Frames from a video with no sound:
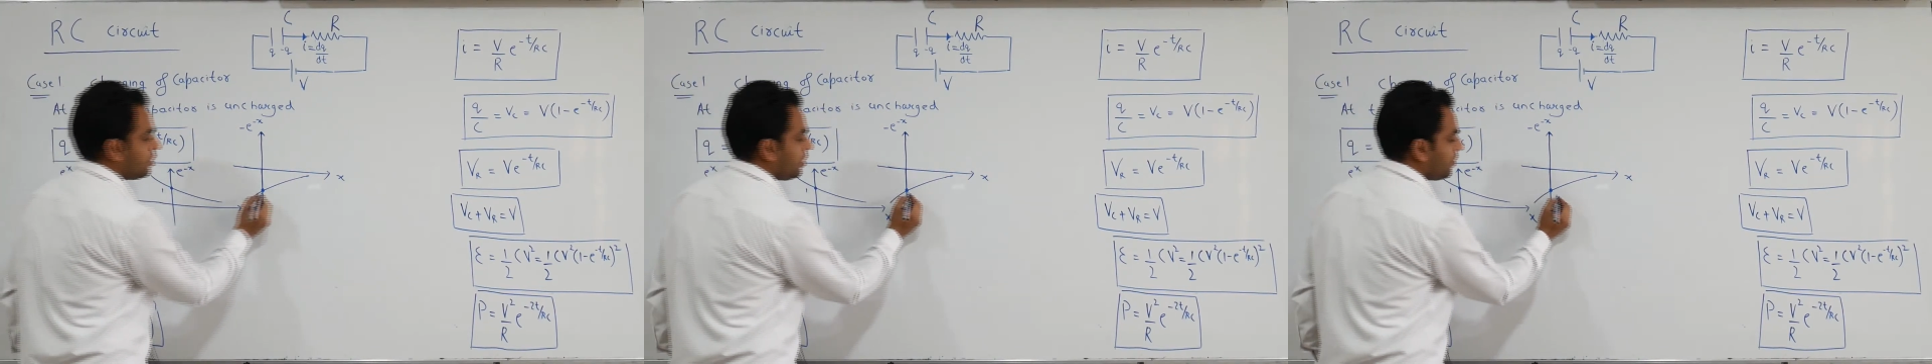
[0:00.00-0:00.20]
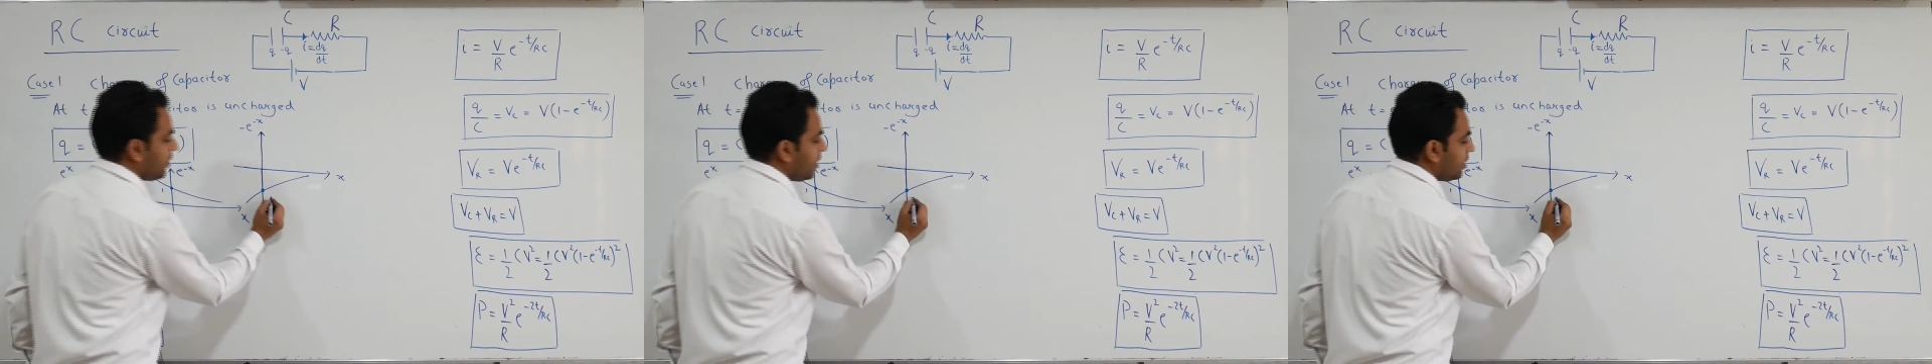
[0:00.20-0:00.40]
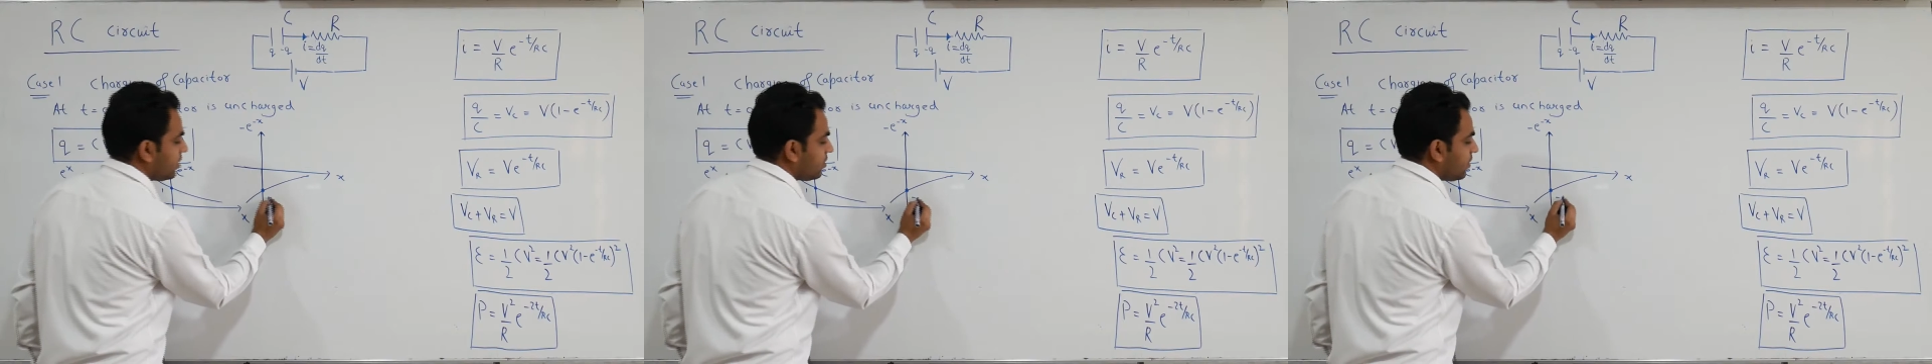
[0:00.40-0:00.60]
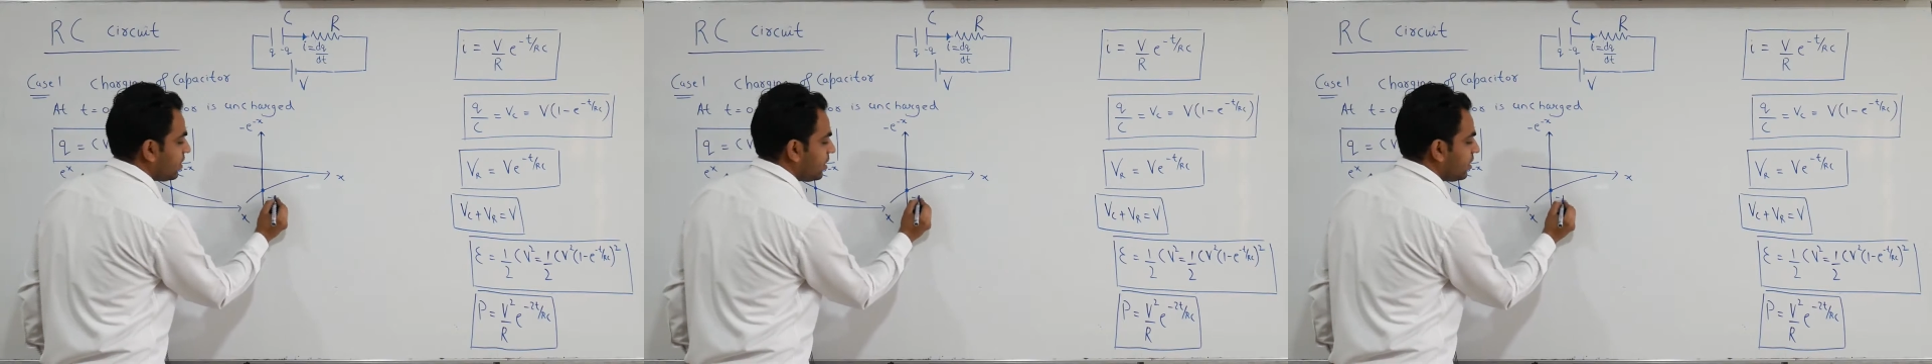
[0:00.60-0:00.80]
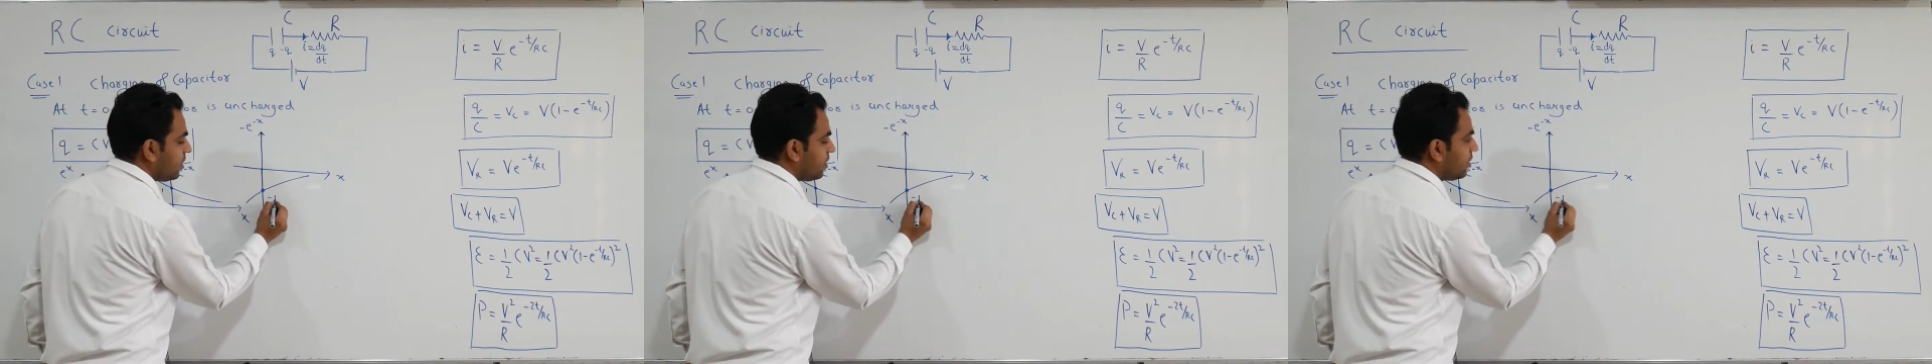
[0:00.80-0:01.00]
तो ये माइनस
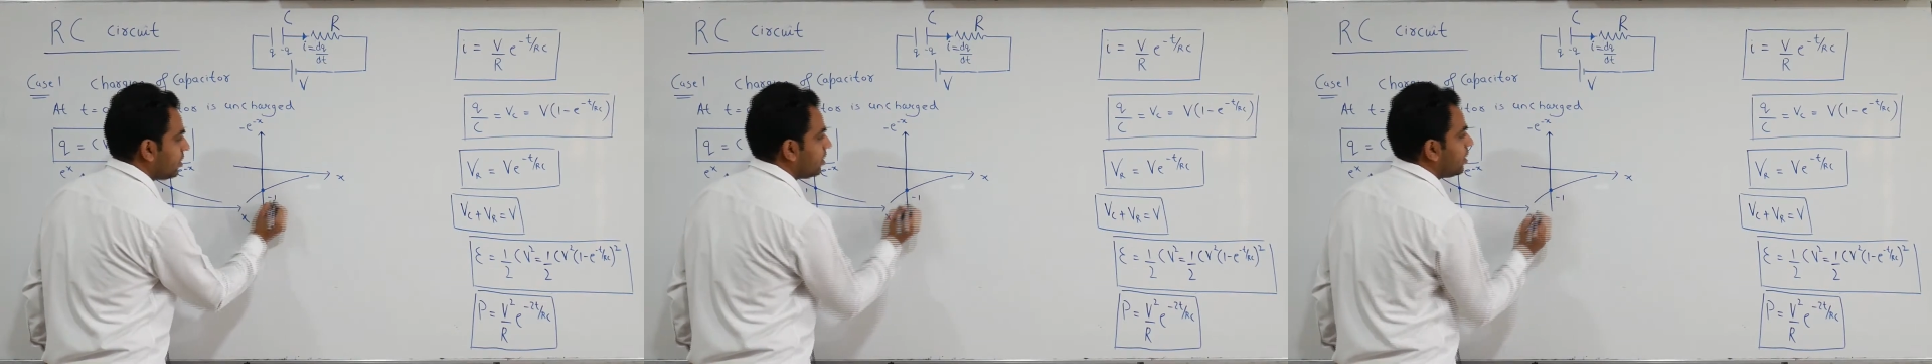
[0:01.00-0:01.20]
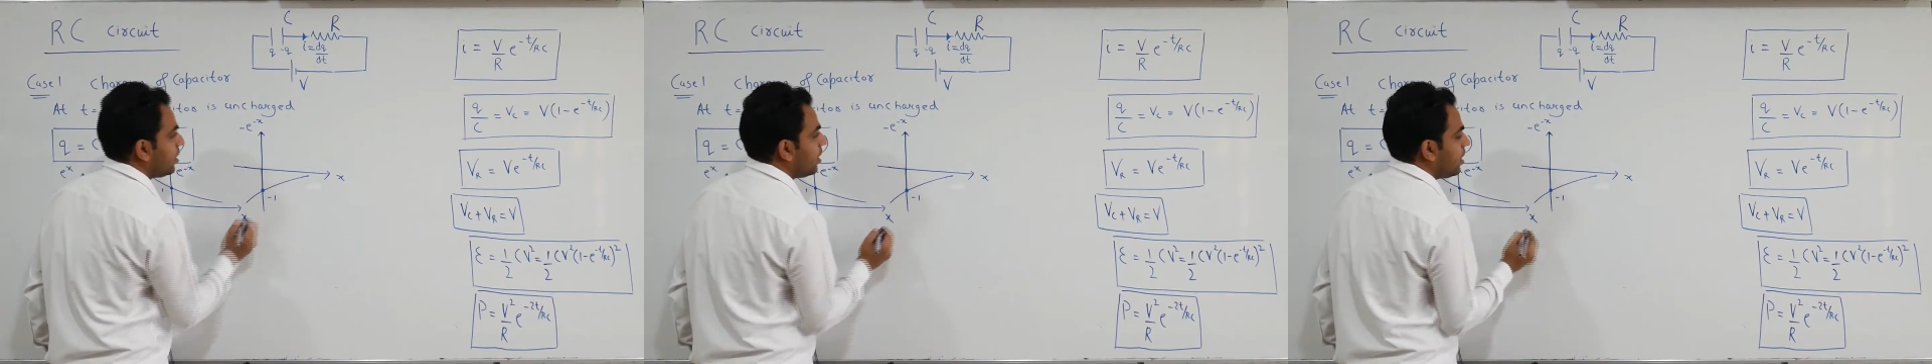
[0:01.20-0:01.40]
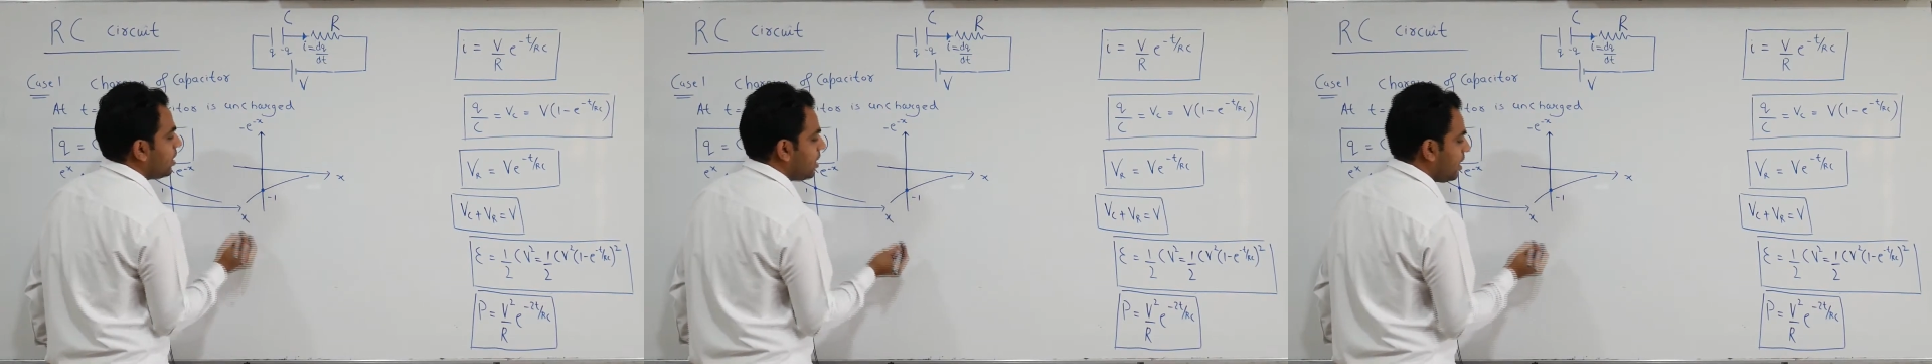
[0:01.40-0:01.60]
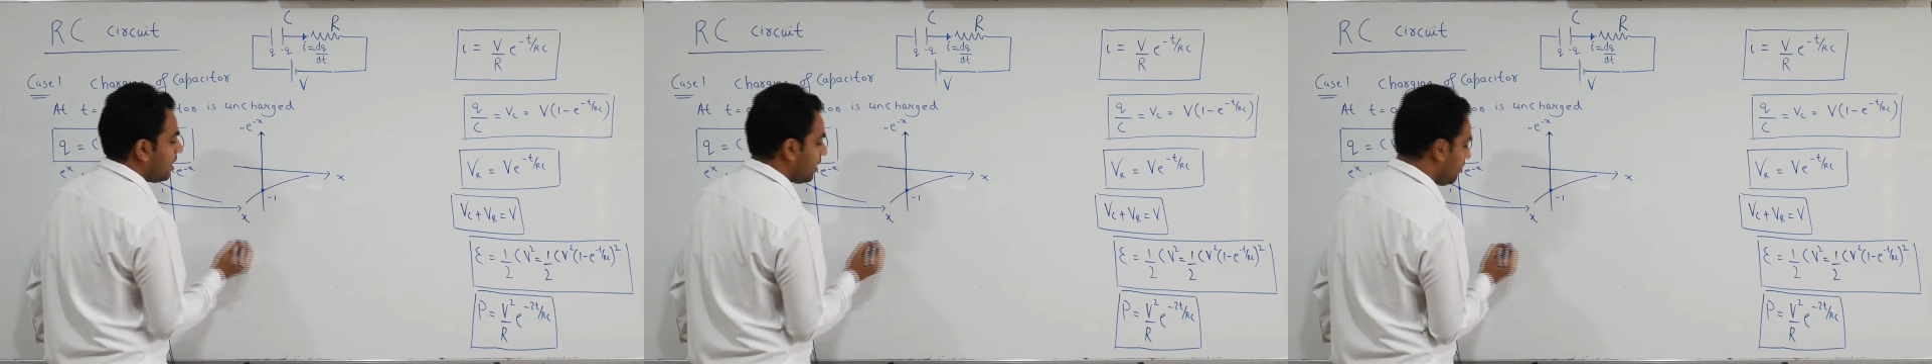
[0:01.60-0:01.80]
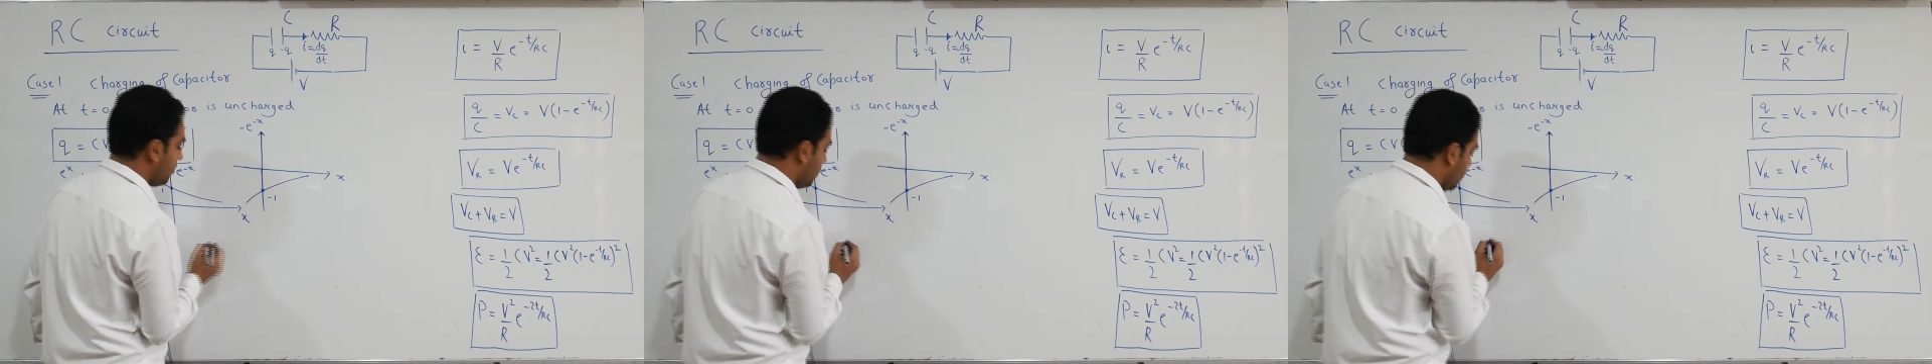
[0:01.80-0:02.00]
वन है
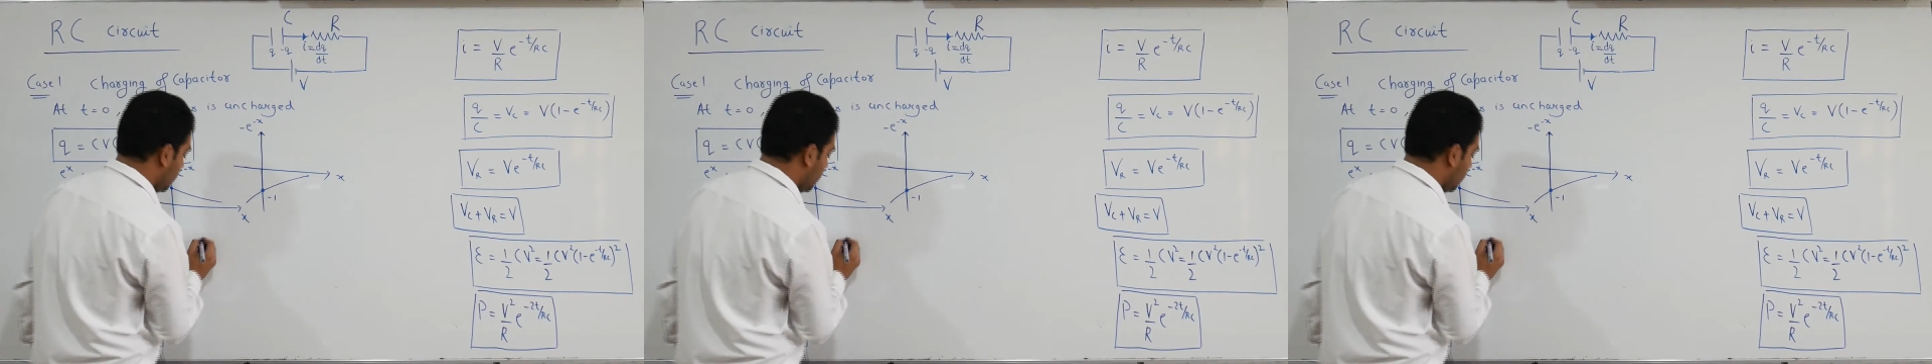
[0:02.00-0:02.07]
अगर मेरे को